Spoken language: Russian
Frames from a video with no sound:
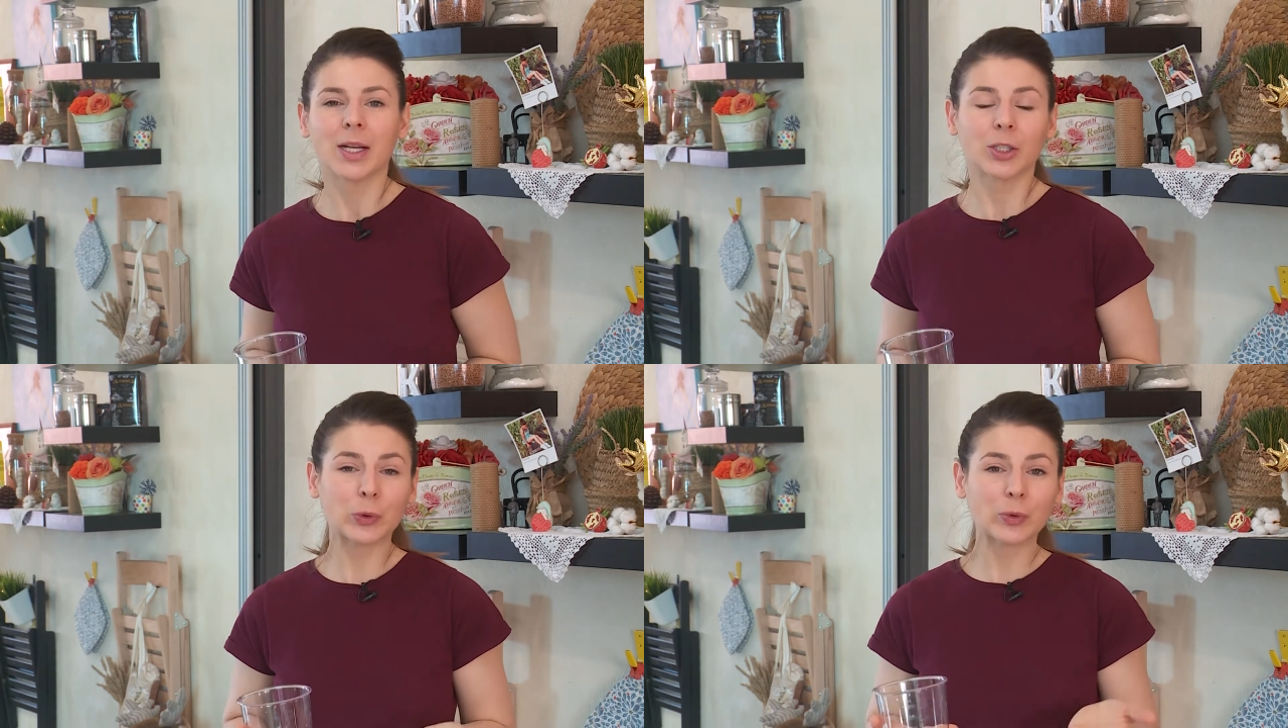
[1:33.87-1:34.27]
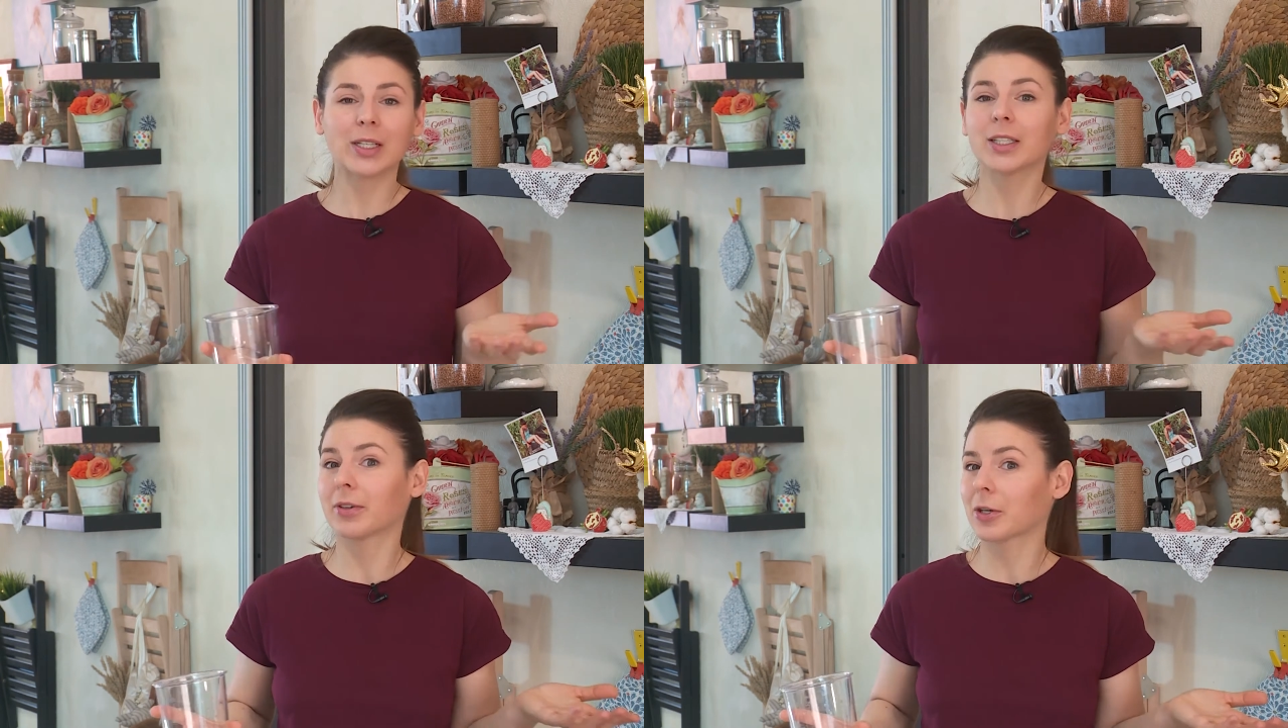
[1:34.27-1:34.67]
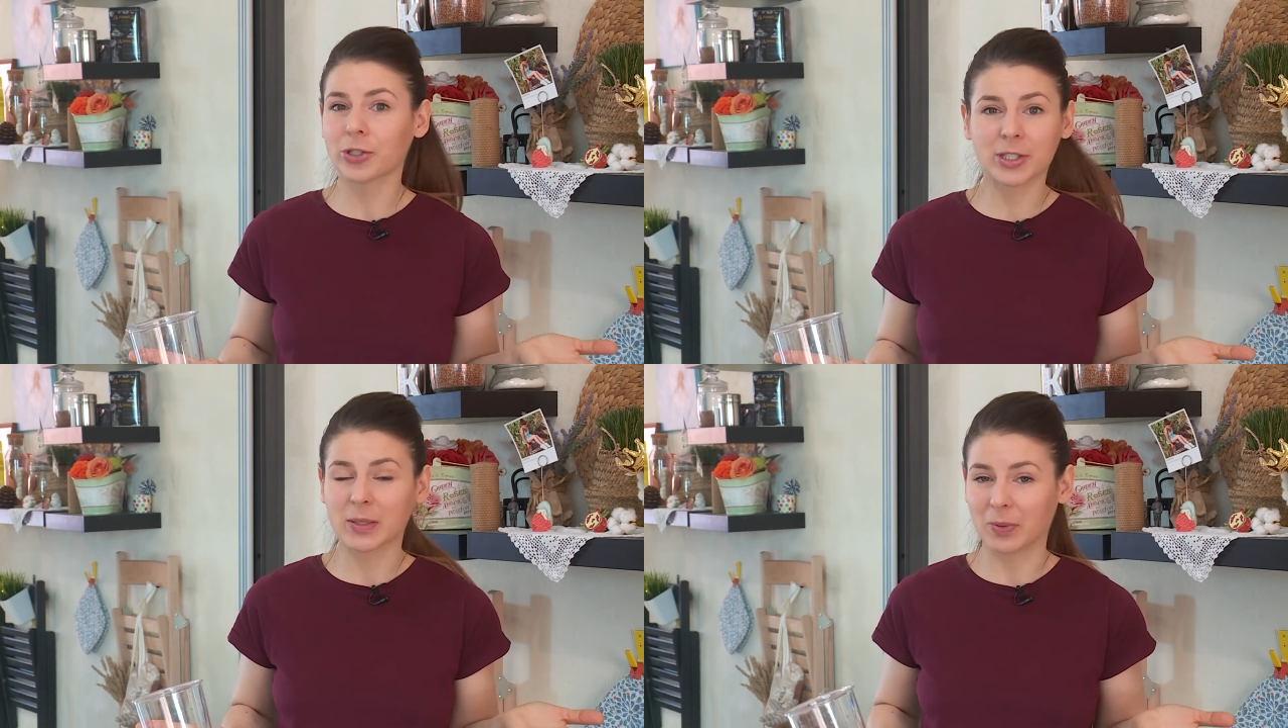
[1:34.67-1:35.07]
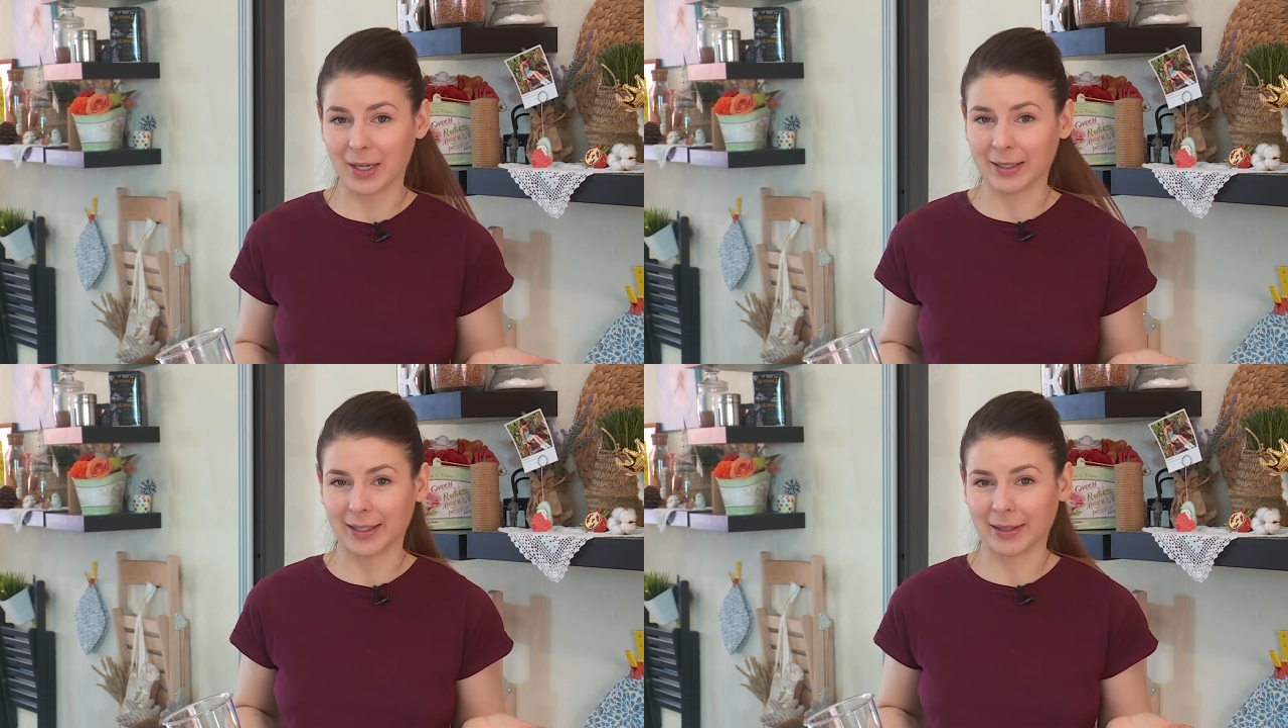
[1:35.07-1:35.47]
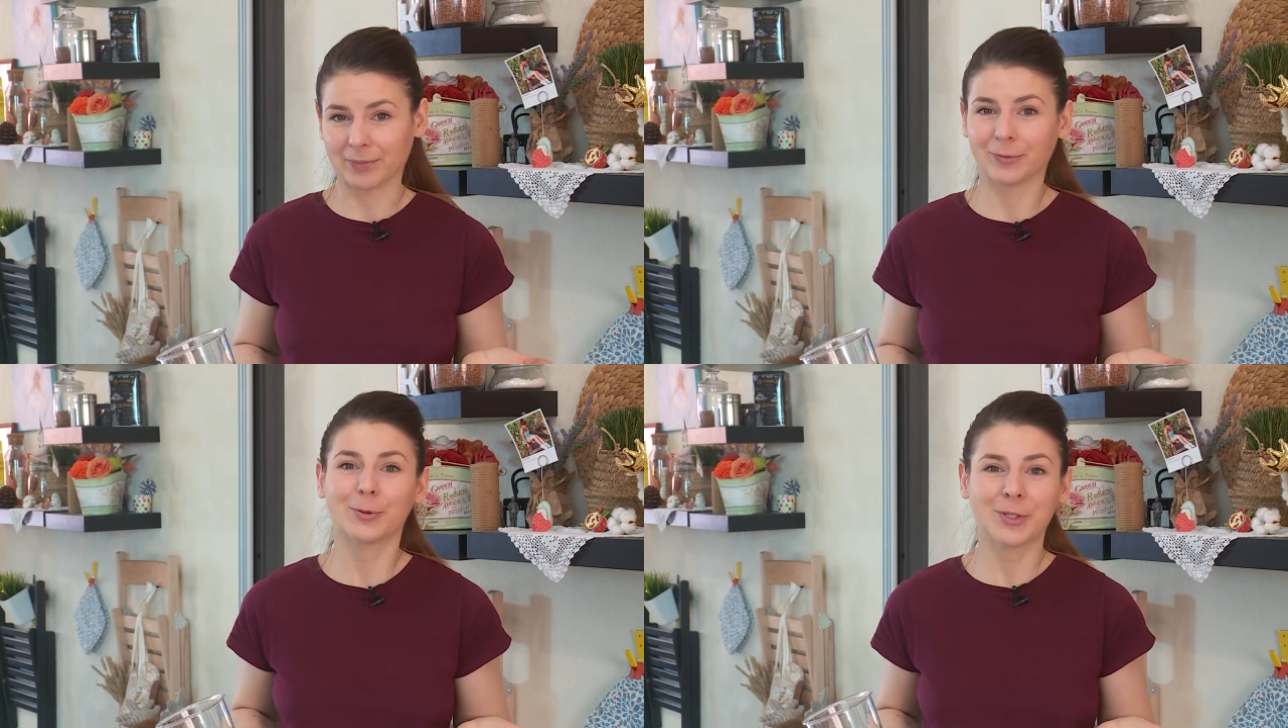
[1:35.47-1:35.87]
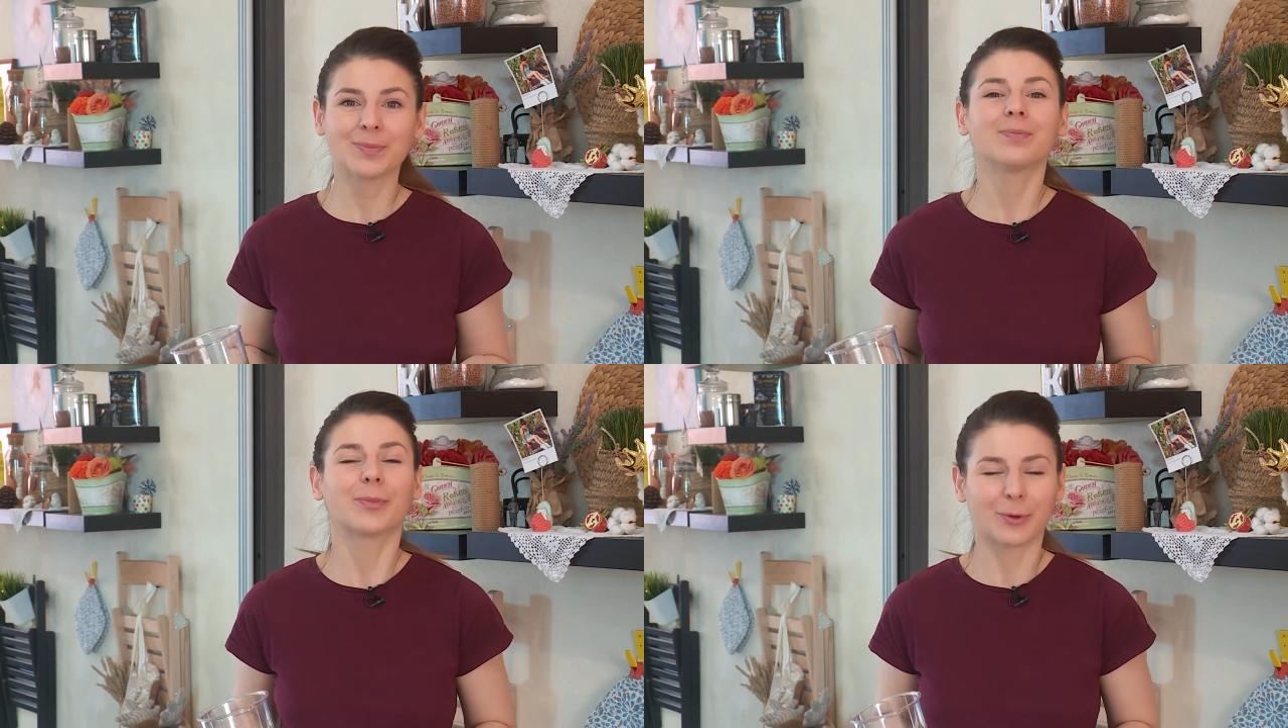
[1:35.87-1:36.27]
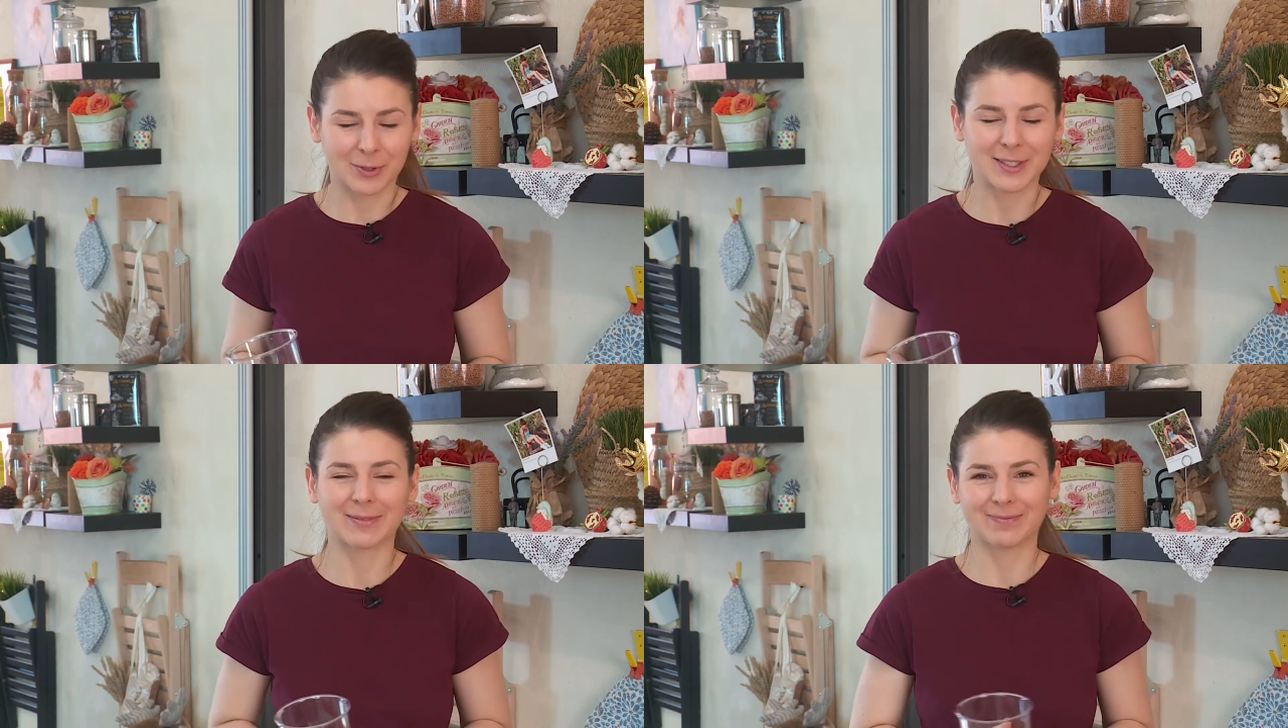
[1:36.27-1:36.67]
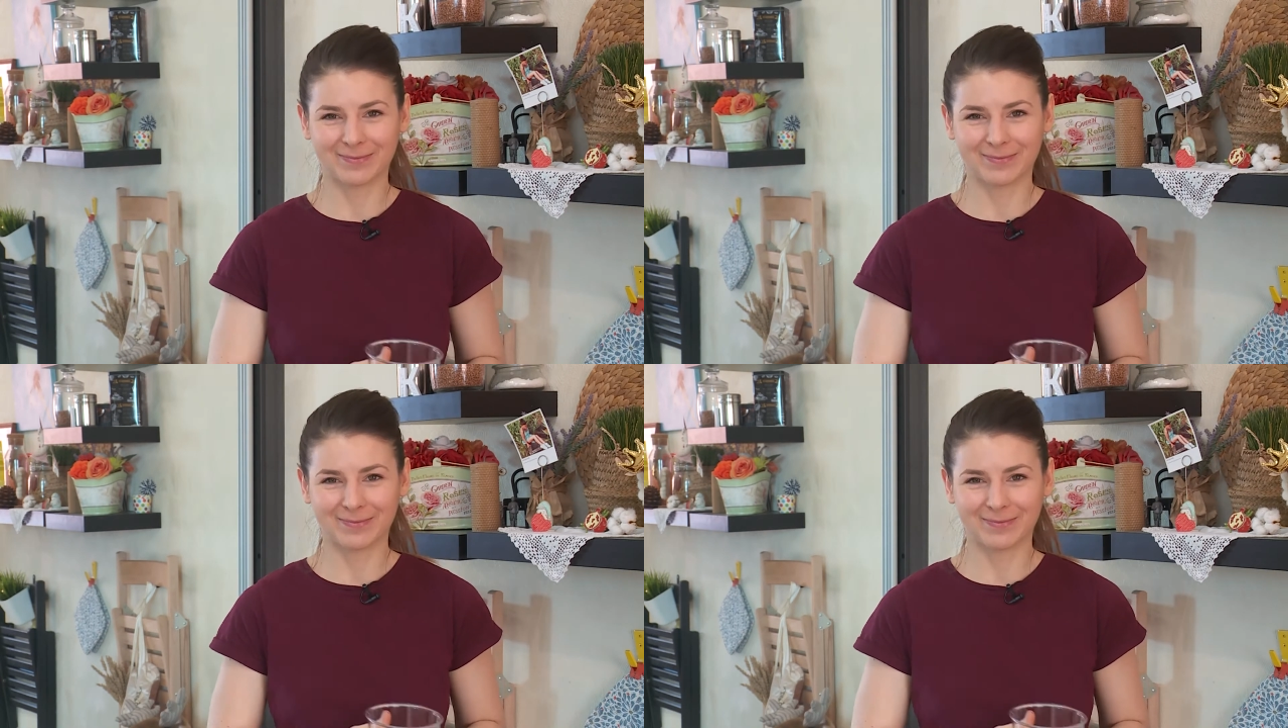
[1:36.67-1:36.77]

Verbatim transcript: ну или творожной запеканкой. В общем, пробуйте.